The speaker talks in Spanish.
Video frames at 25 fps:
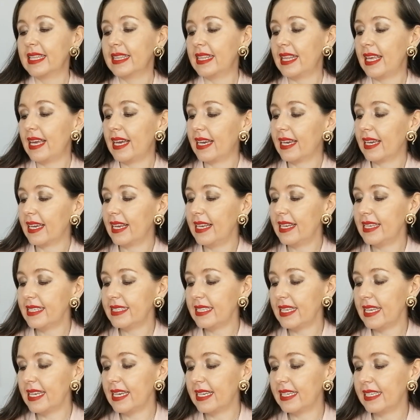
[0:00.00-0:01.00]
de
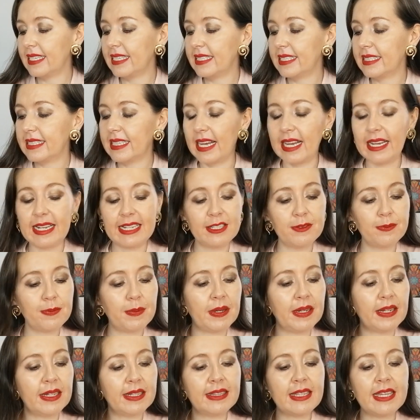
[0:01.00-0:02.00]
ángeles y cristales
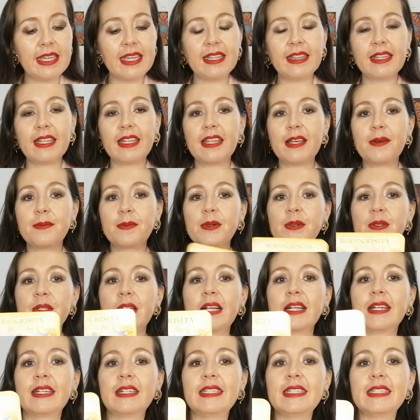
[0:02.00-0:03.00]
para ti.
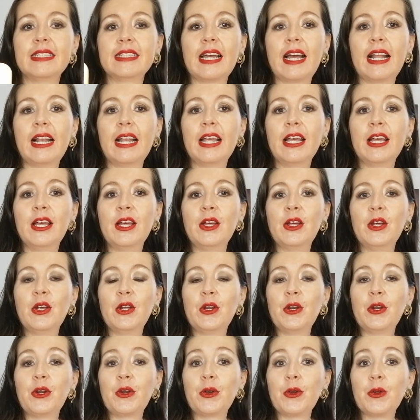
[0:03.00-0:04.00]
Tenemos el cristal
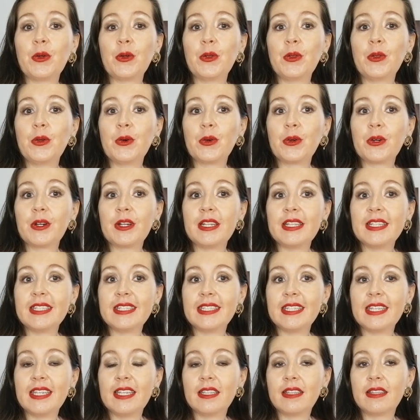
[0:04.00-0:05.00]
rodo
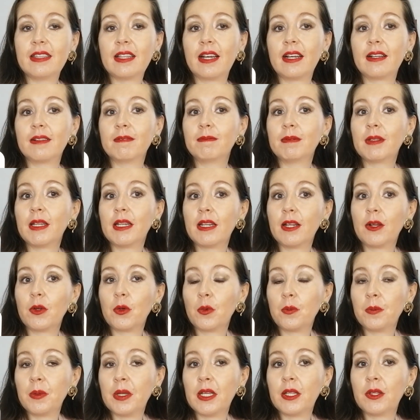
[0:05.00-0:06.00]
crisita. Te
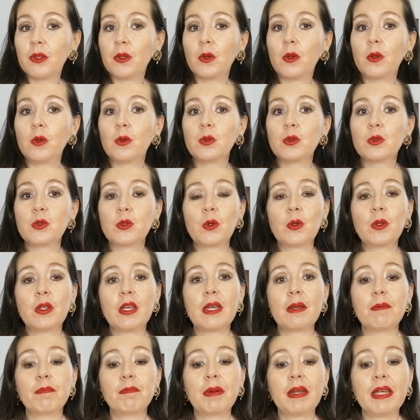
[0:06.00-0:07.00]
recomiendo el uso
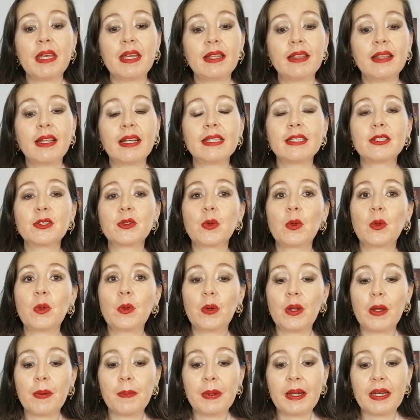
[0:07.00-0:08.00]
de prendas
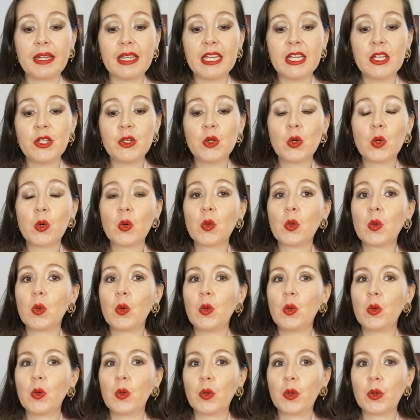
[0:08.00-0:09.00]
color amarillo,
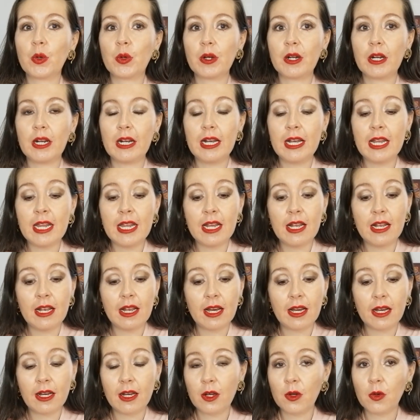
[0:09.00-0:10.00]
color
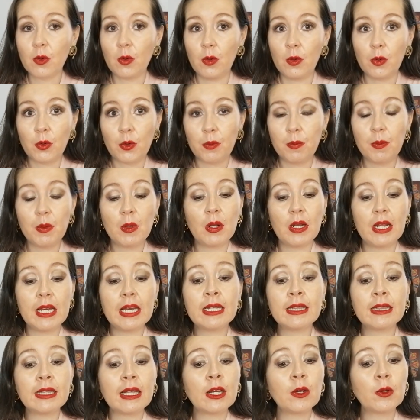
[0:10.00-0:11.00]
lila, color
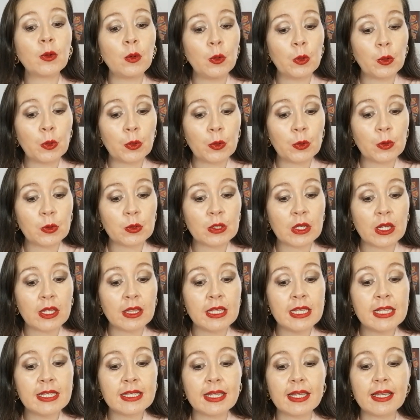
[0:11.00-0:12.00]
violeta y color rosa.
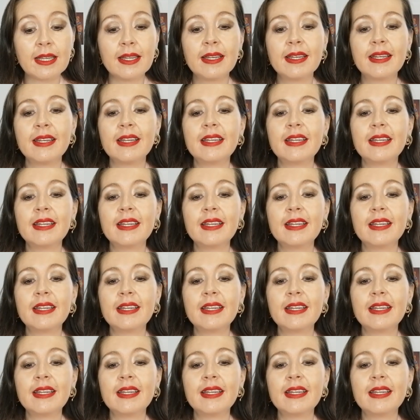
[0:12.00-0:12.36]
Dice,